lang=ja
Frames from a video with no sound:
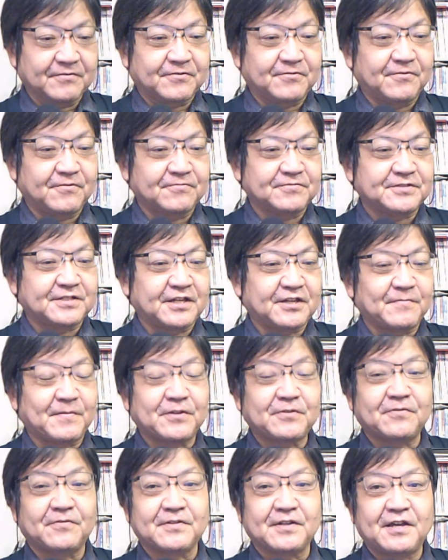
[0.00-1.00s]
協力していき
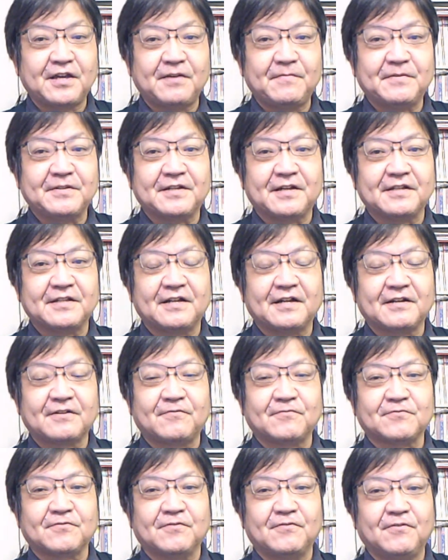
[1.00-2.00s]
ましょうねみたいな
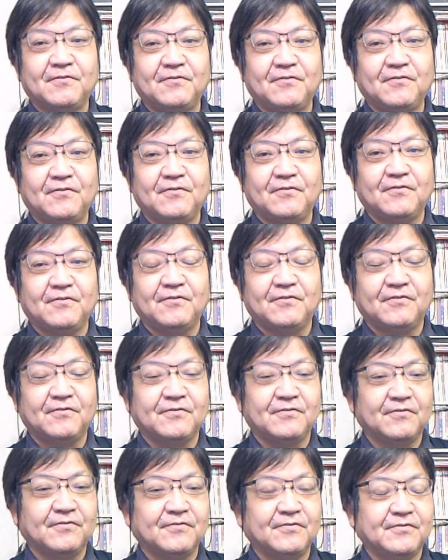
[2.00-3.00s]
こと
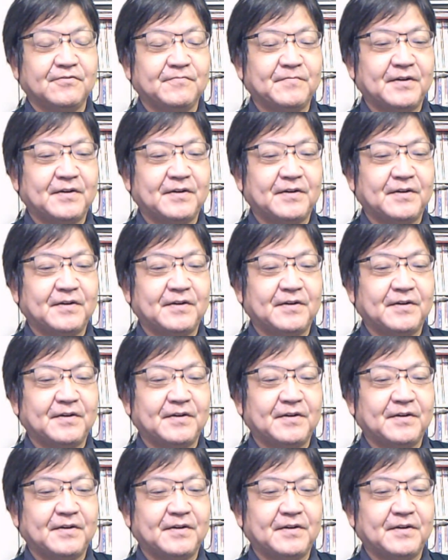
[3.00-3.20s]
を、